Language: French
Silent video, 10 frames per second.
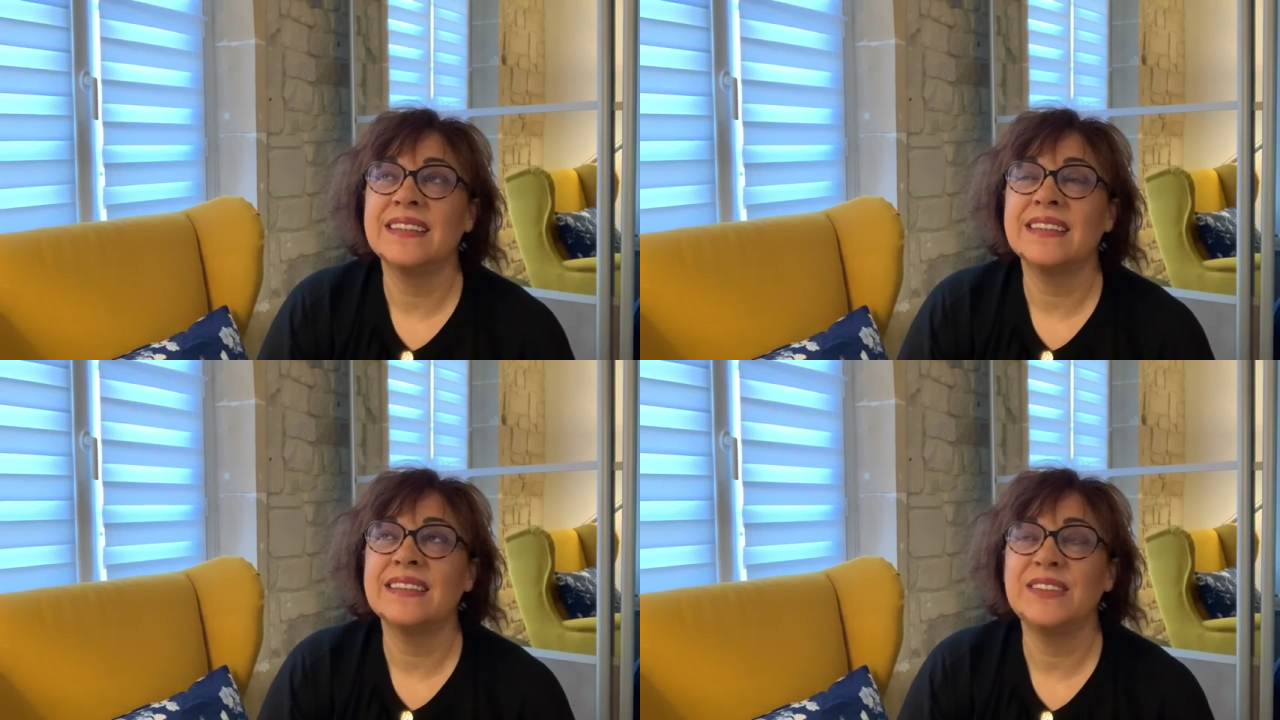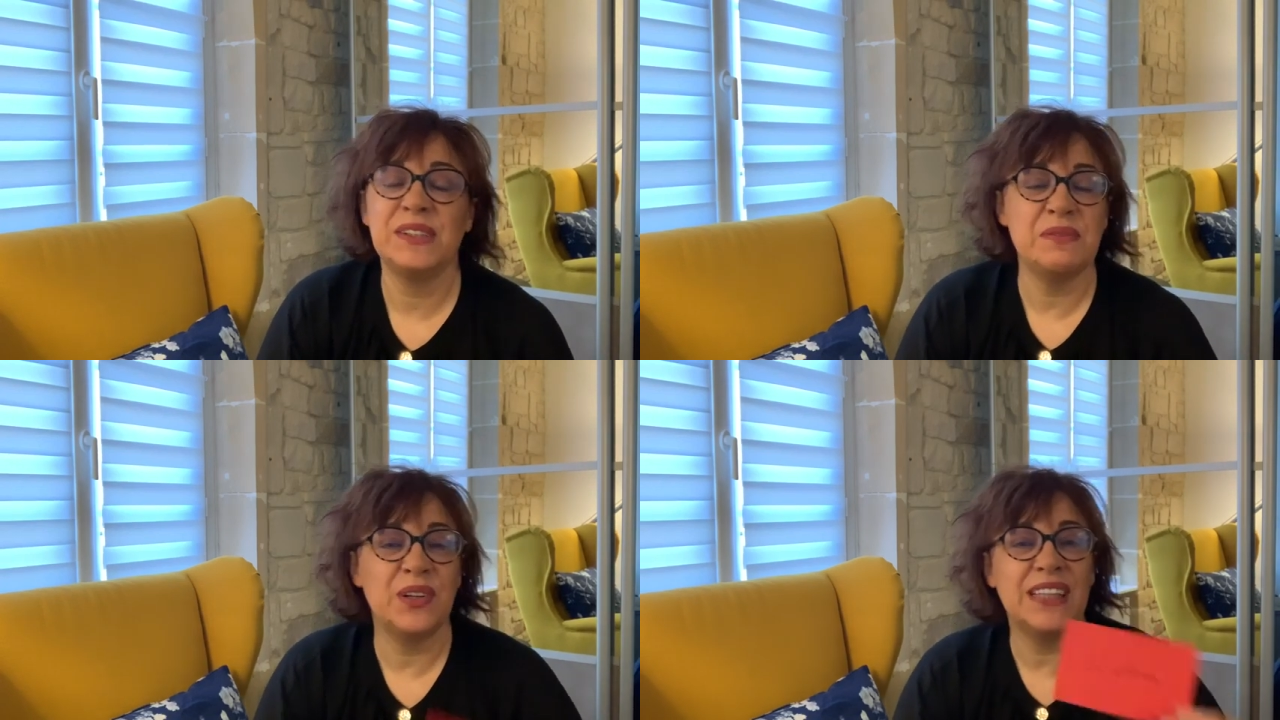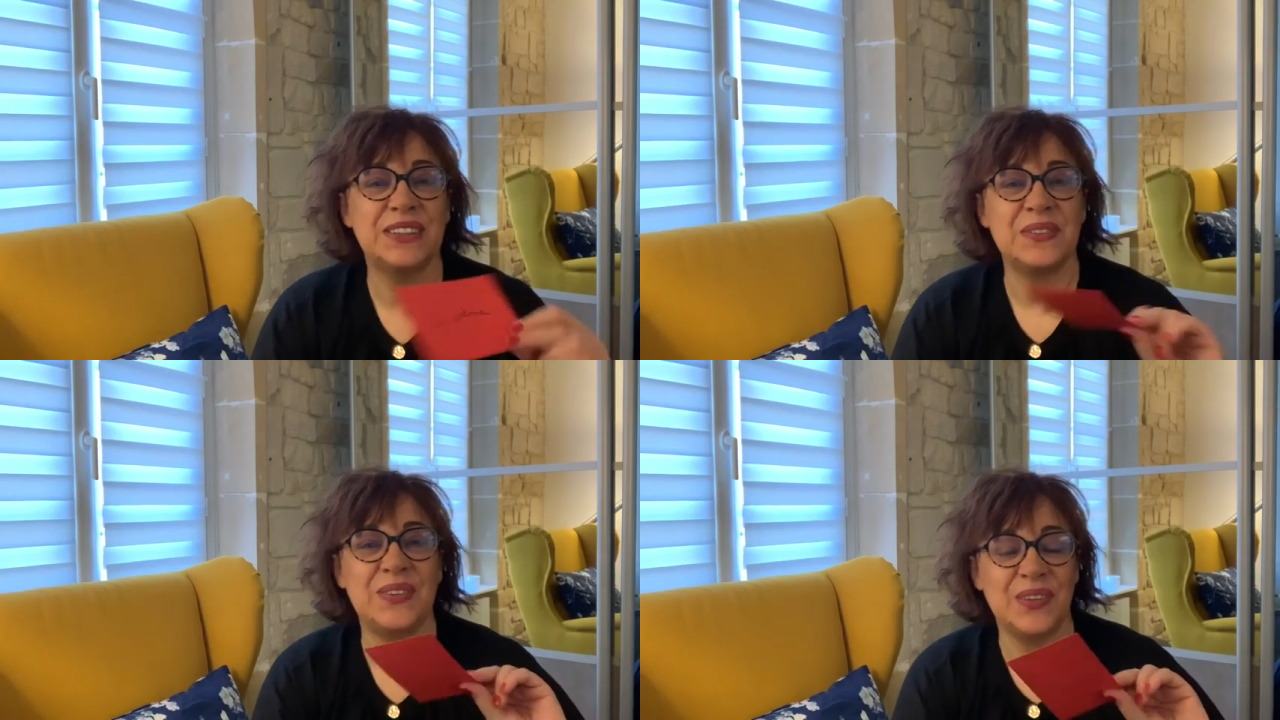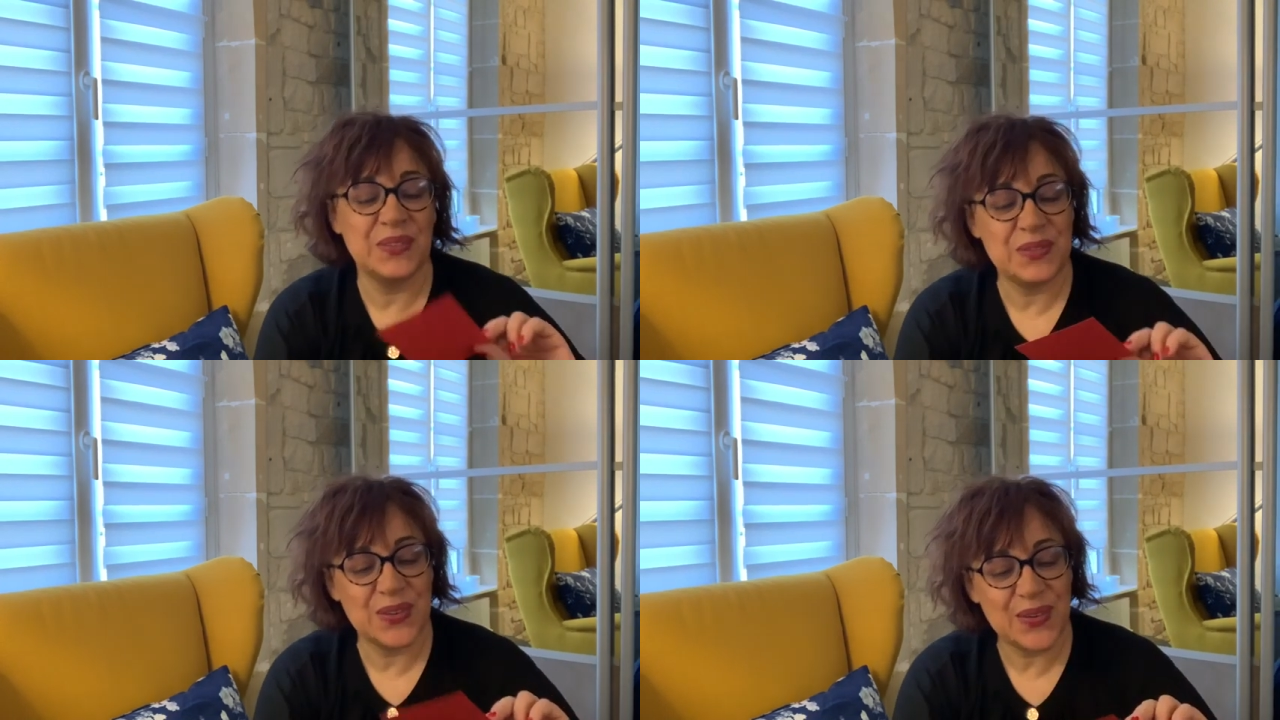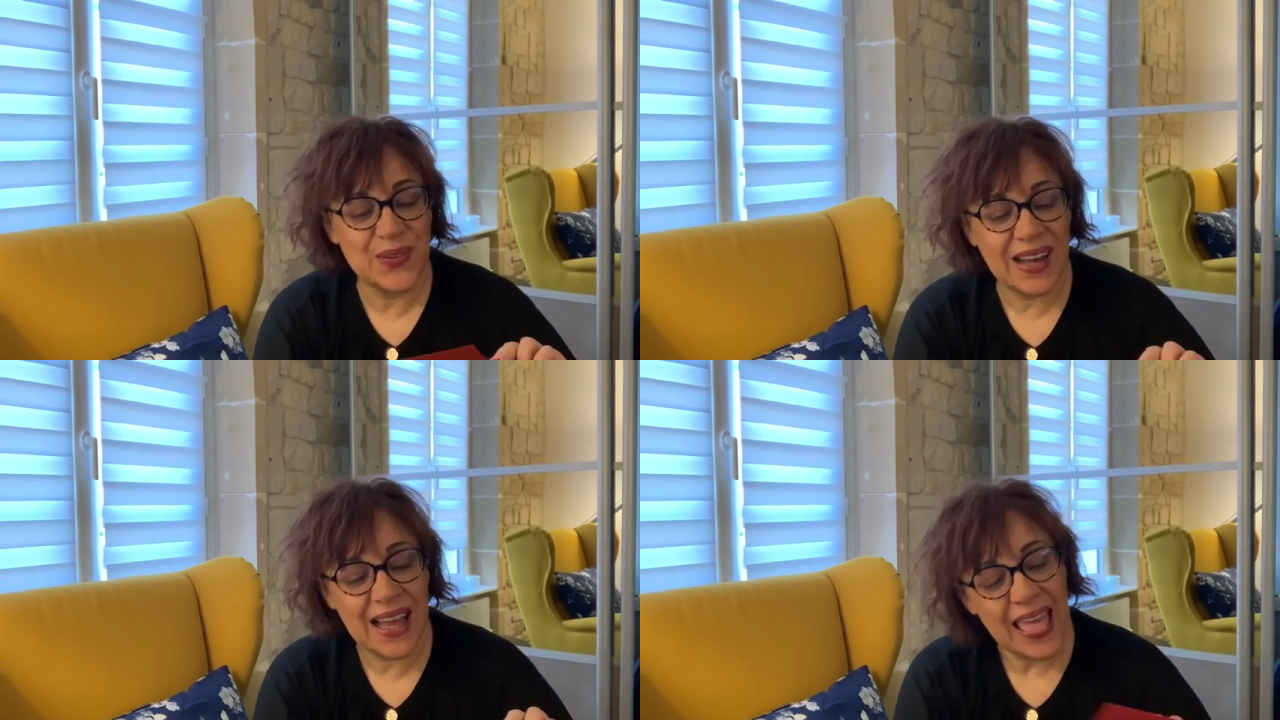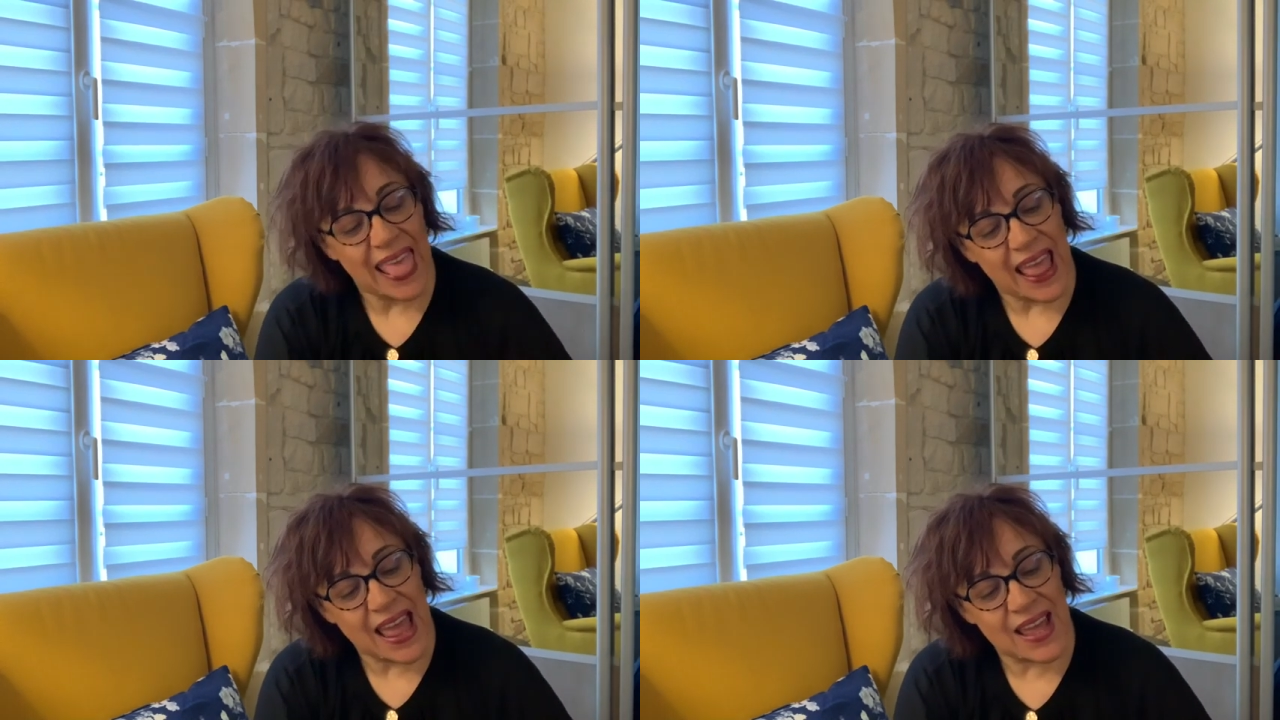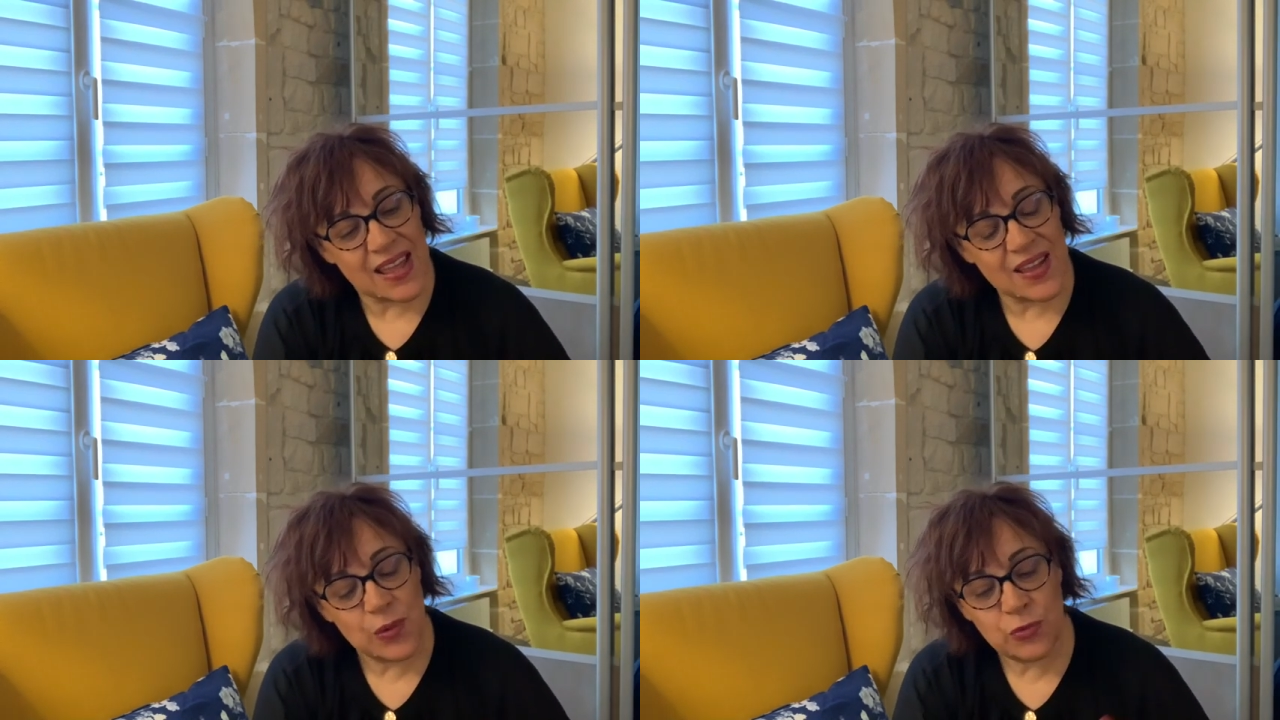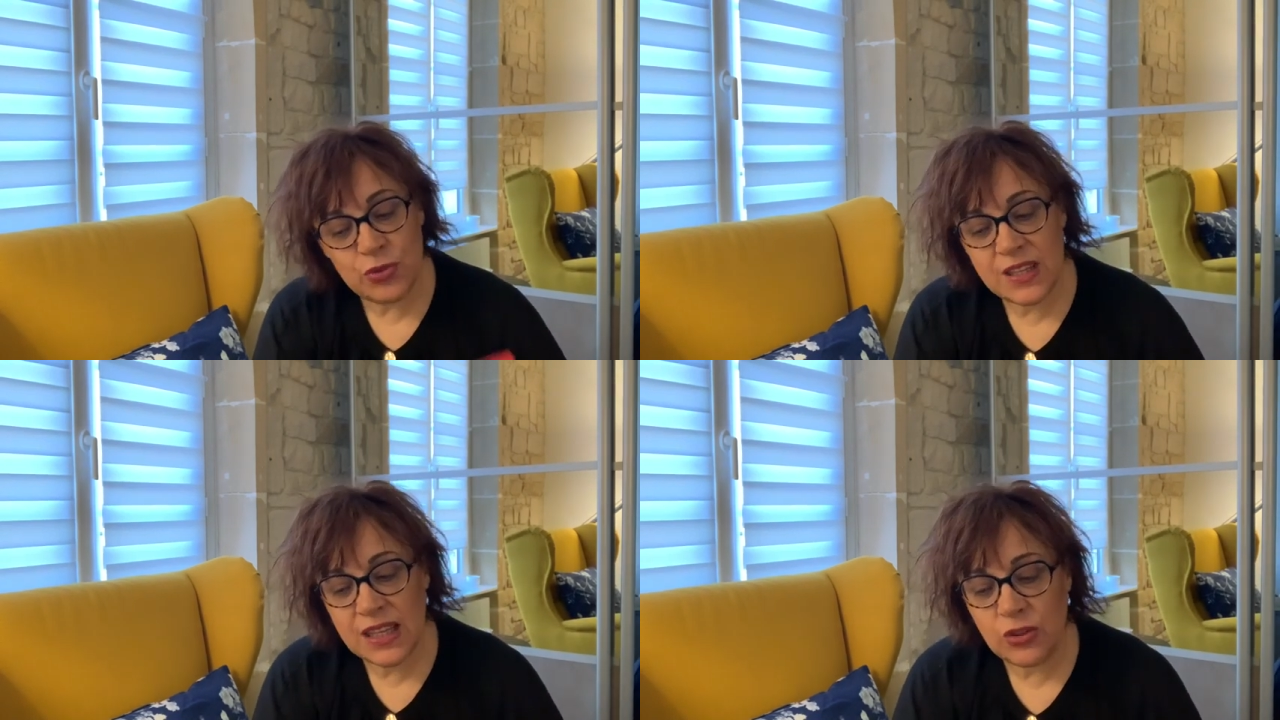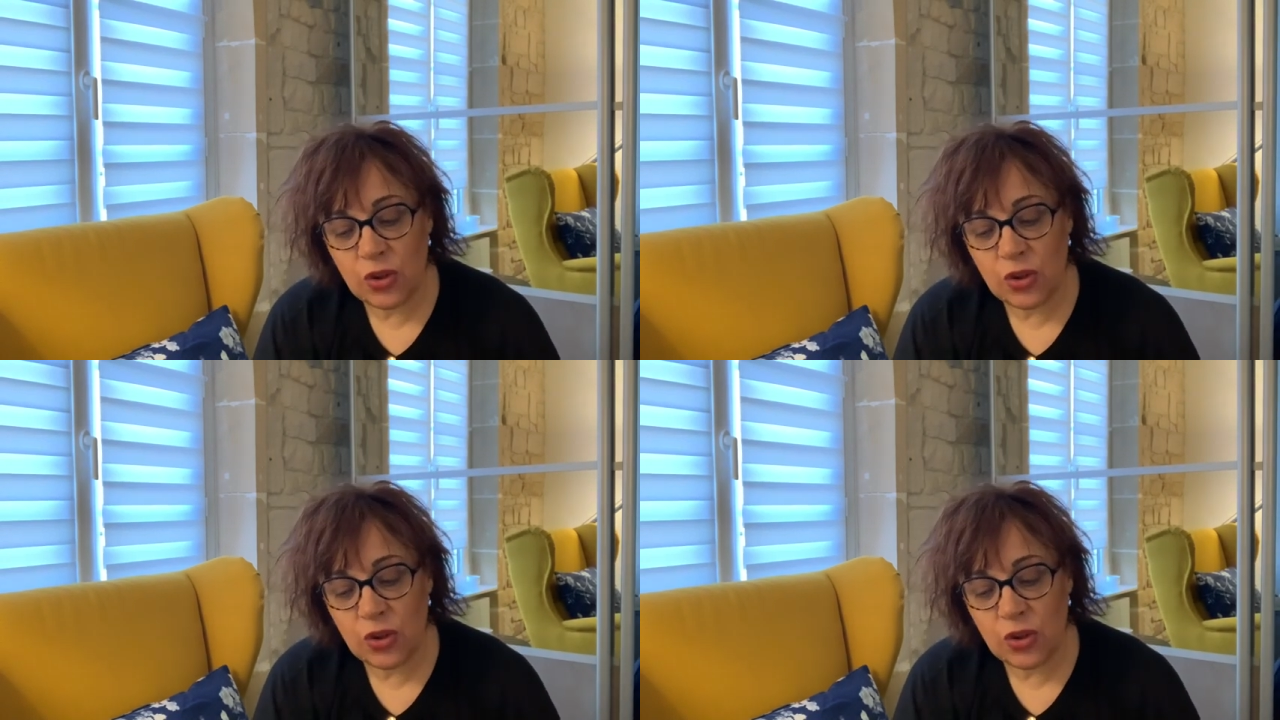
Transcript: ceux qui me connaissent comprendront pourquoi. Euh, on vous dit,